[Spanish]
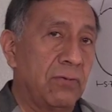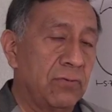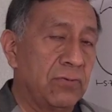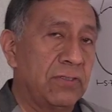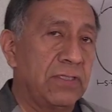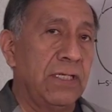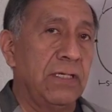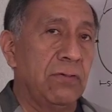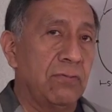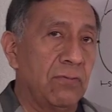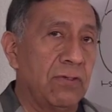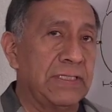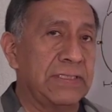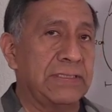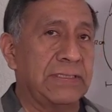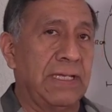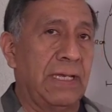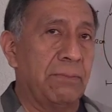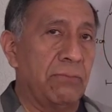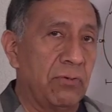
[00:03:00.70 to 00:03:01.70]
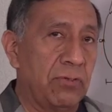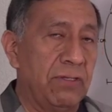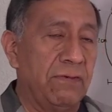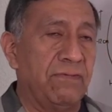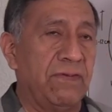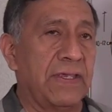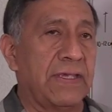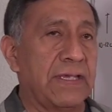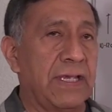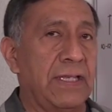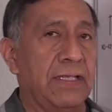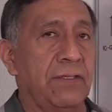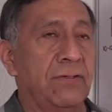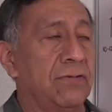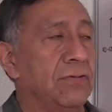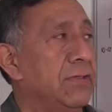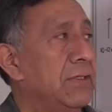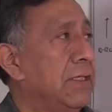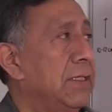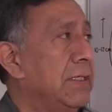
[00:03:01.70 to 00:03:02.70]
continua está
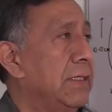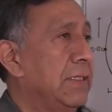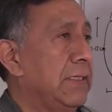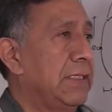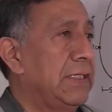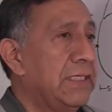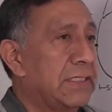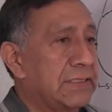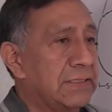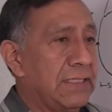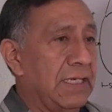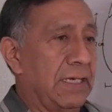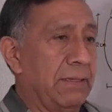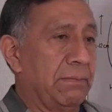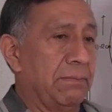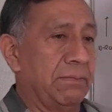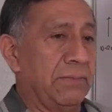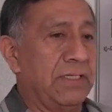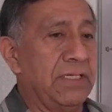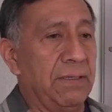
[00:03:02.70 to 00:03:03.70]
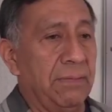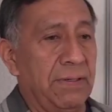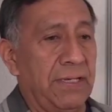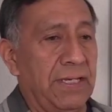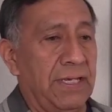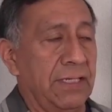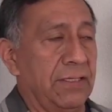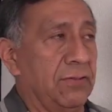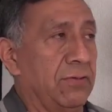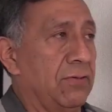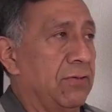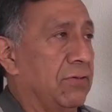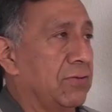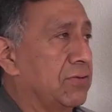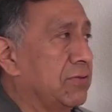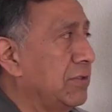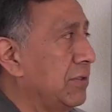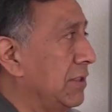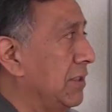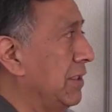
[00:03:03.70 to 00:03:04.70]
modificando y está nivelando
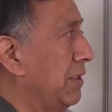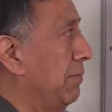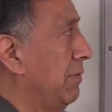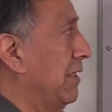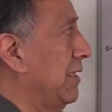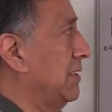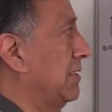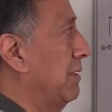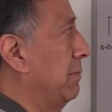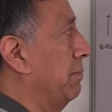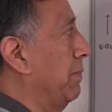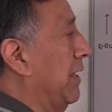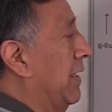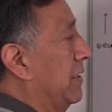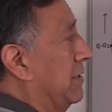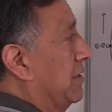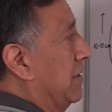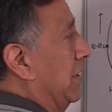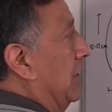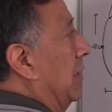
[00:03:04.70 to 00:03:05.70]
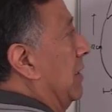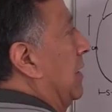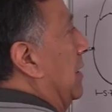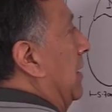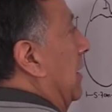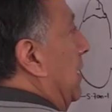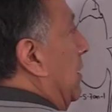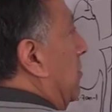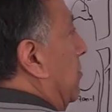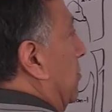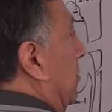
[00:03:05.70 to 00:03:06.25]
los eh, niveles de pH en